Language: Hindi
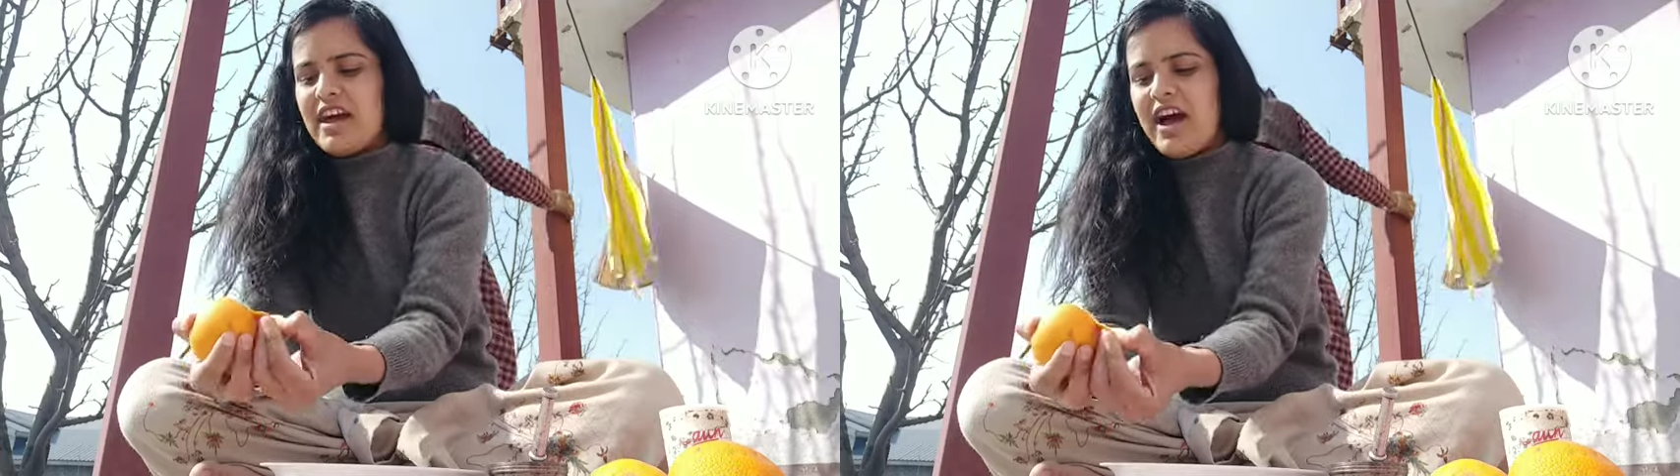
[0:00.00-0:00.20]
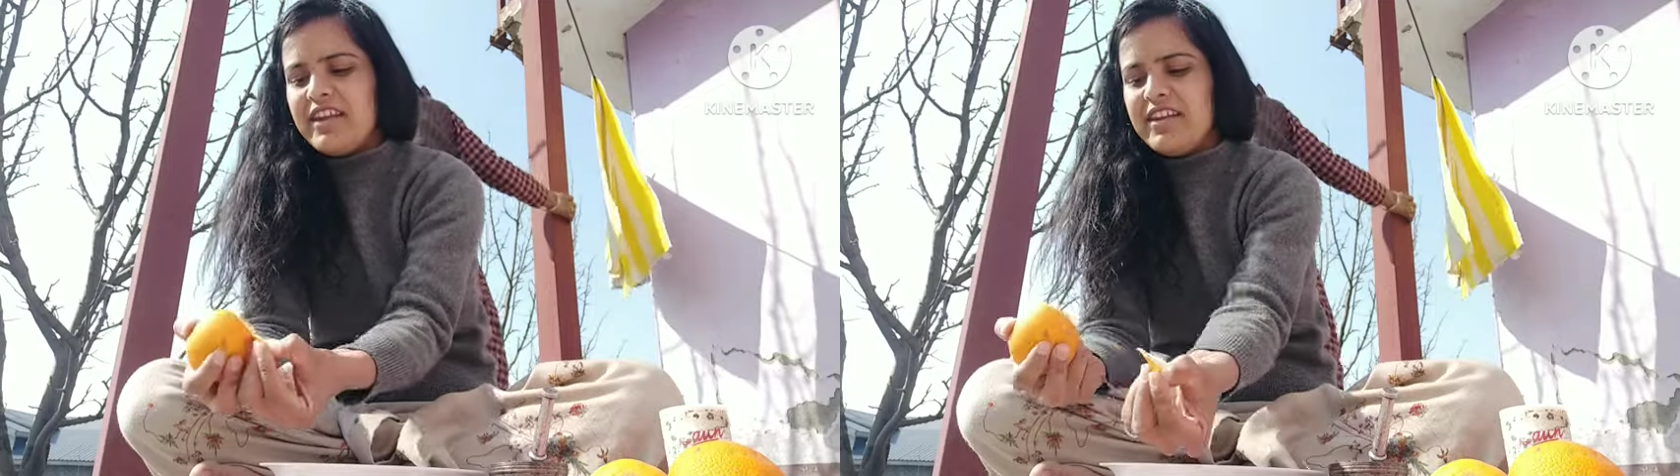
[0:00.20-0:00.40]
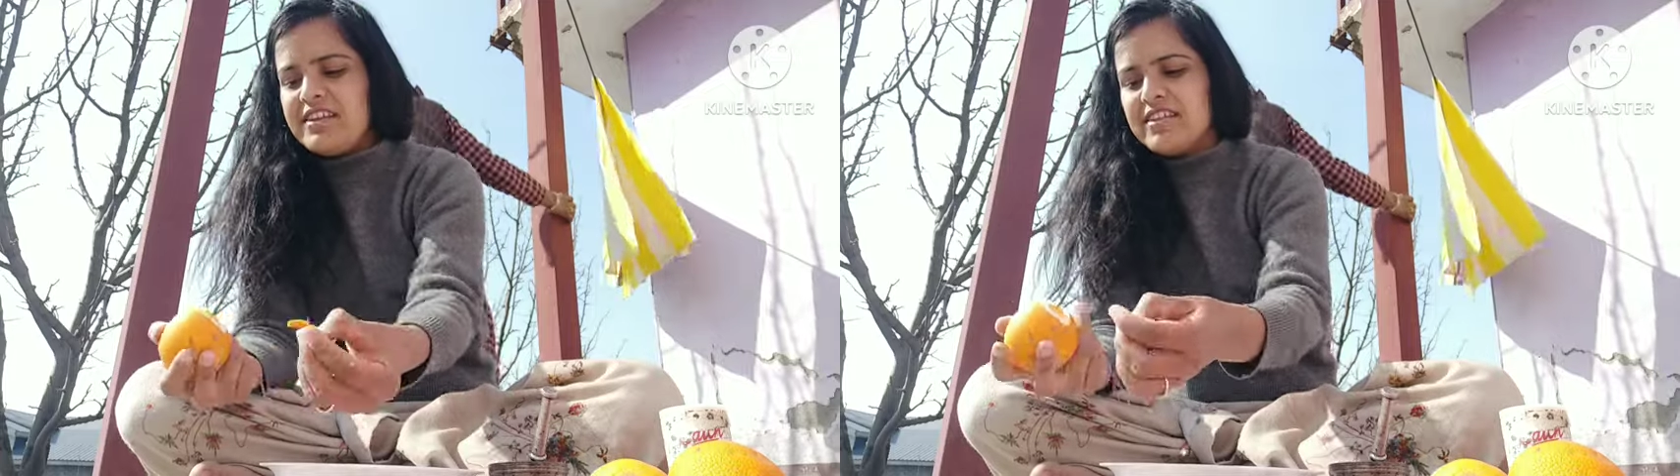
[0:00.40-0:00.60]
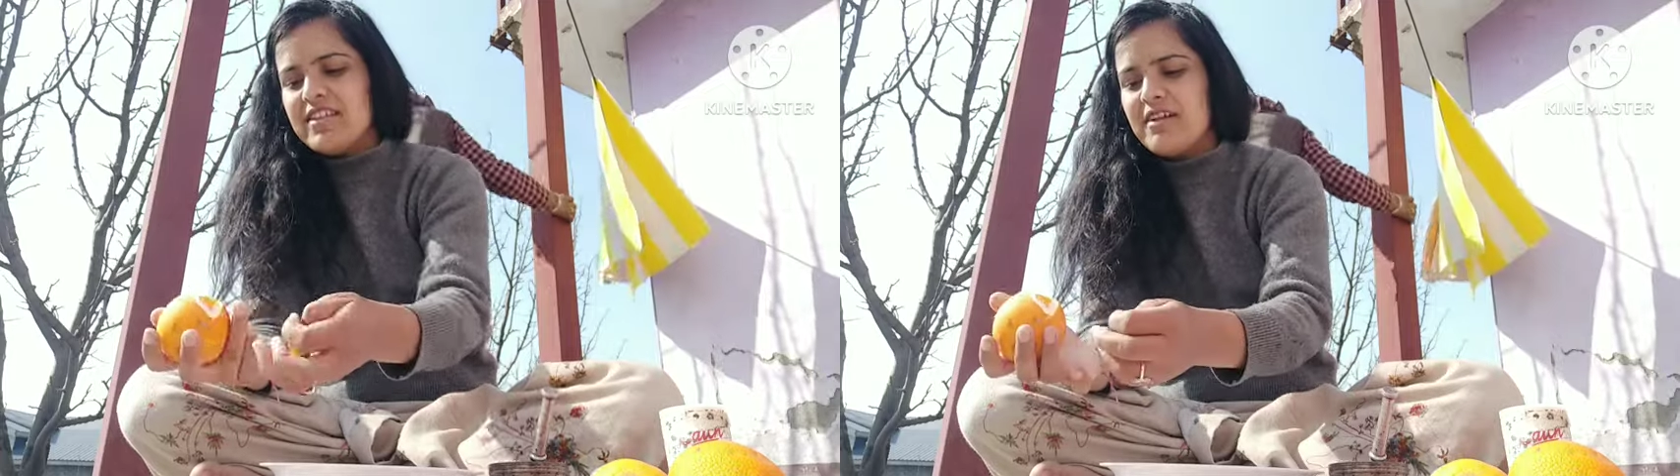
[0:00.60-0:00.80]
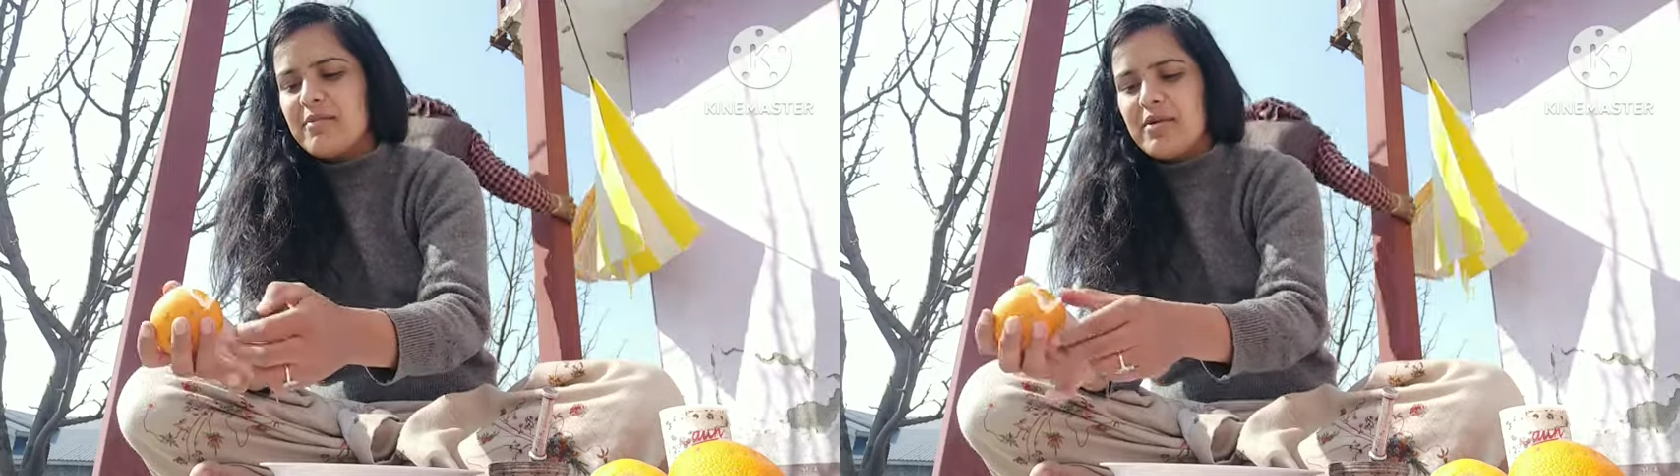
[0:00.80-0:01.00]
नहाने जितने
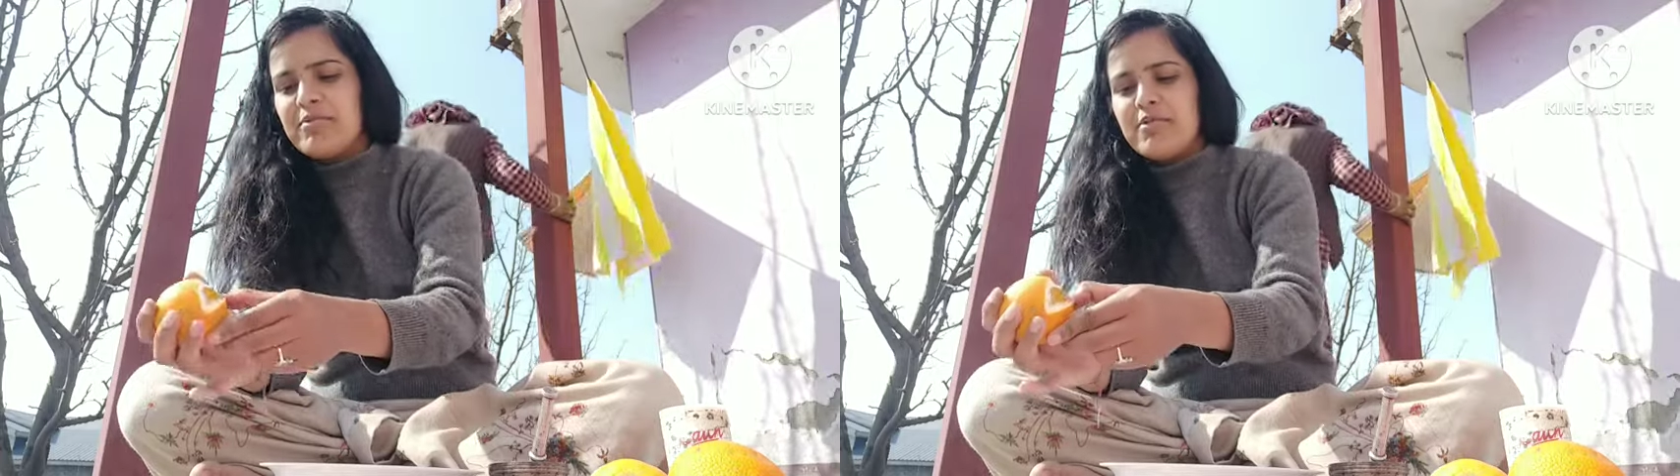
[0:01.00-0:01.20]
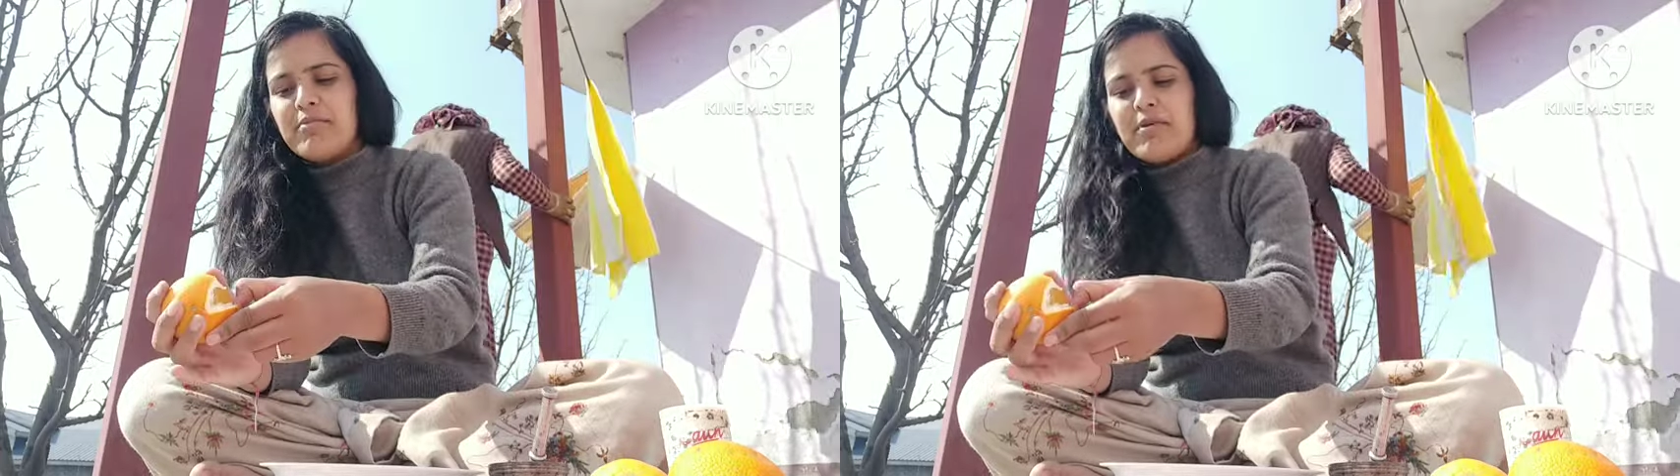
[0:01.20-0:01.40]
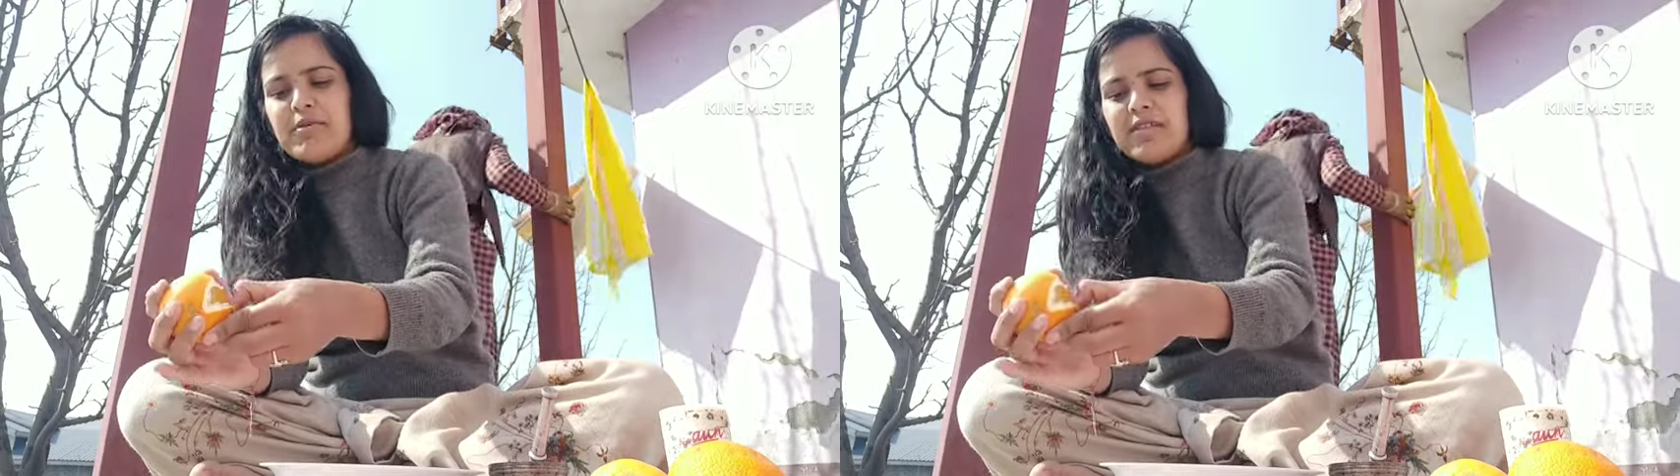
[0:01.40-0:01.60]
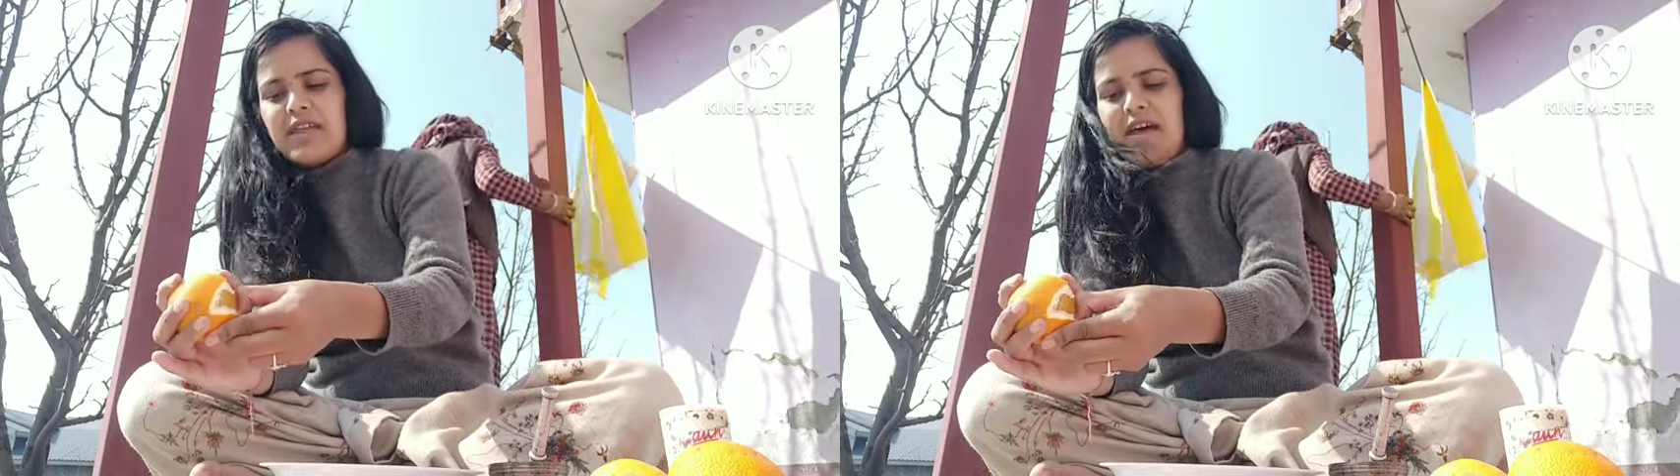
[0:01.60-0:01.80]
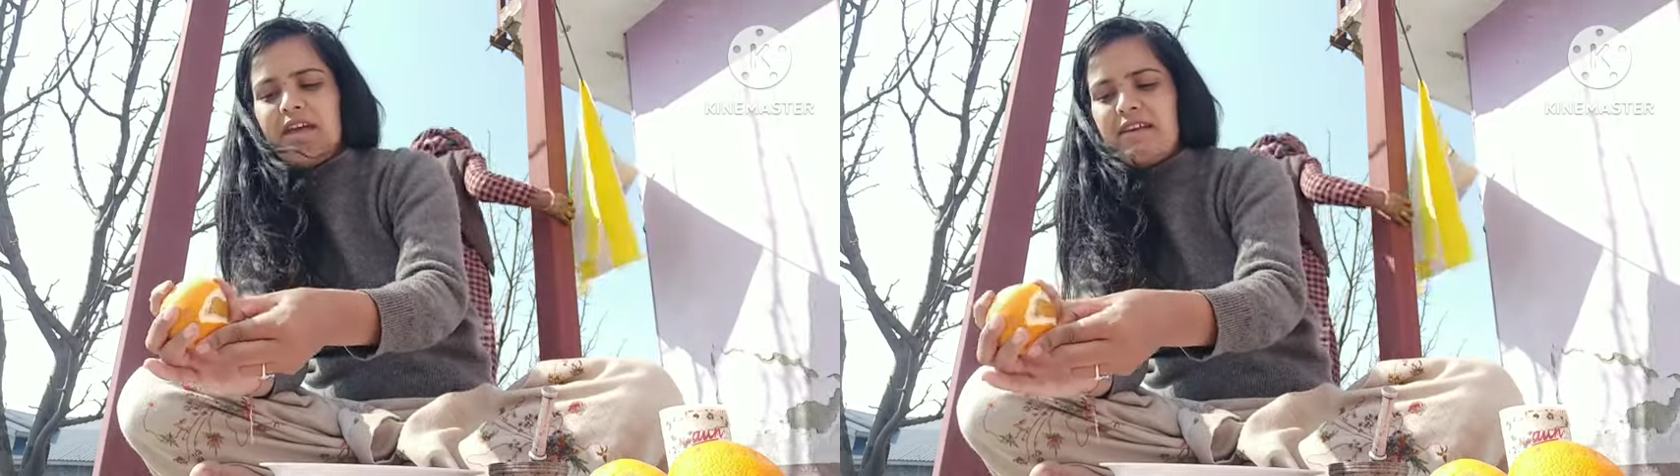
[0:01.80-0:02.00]
तक मेरा ब्रम्बा
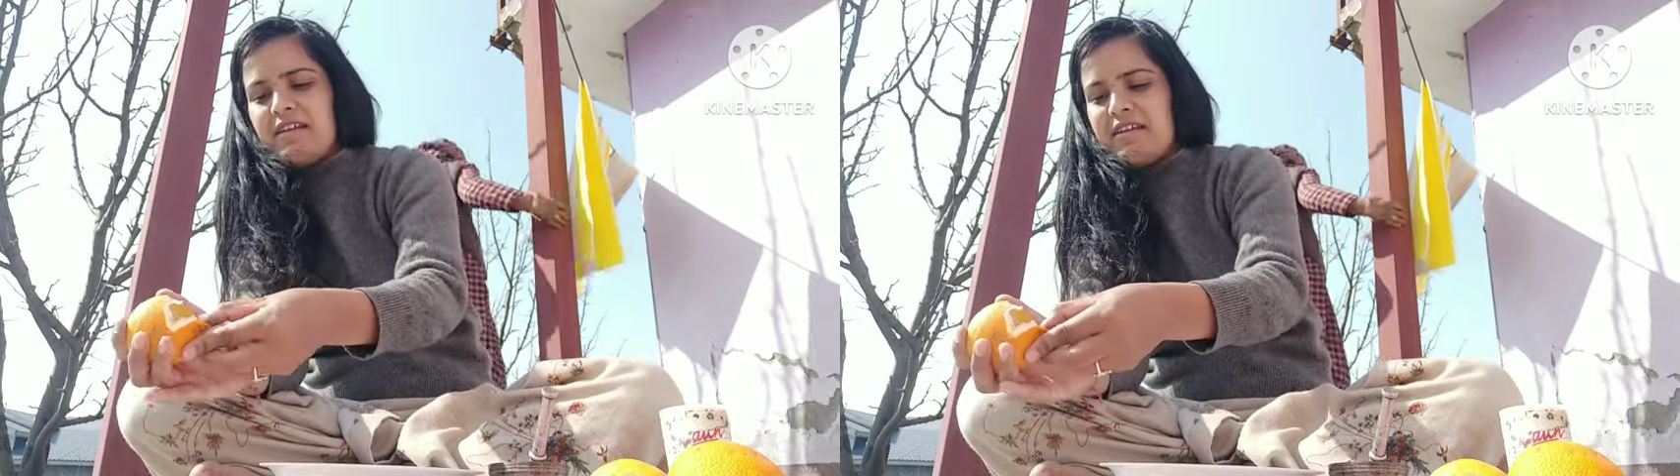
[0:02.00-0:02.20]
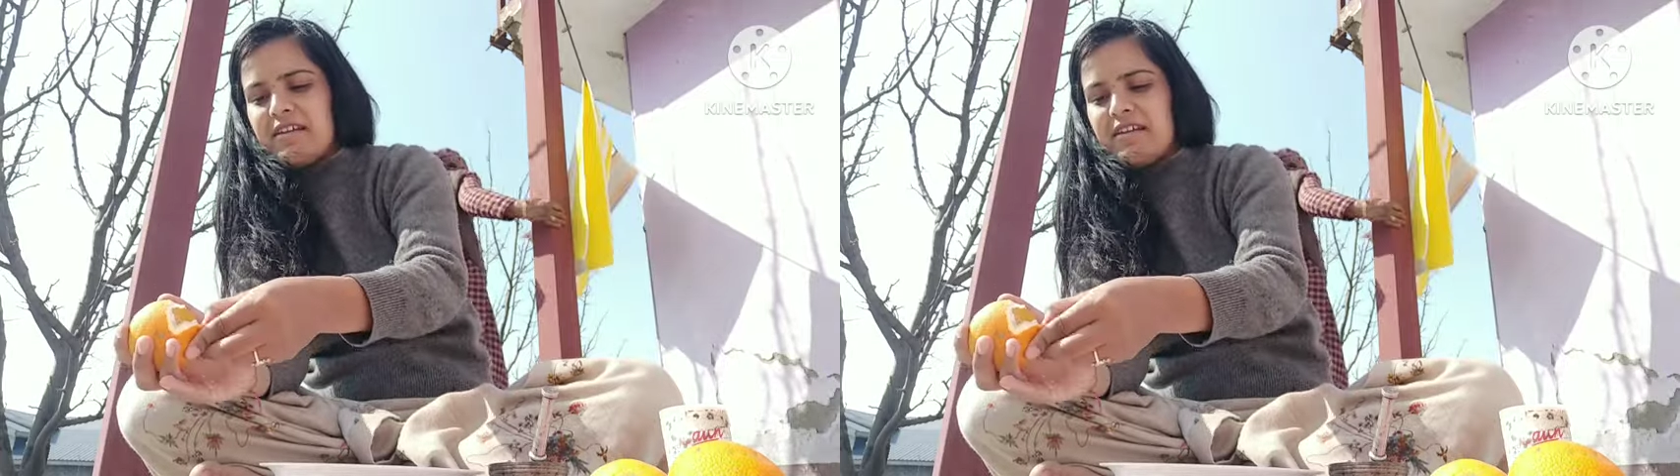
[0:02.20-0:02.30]
बनता है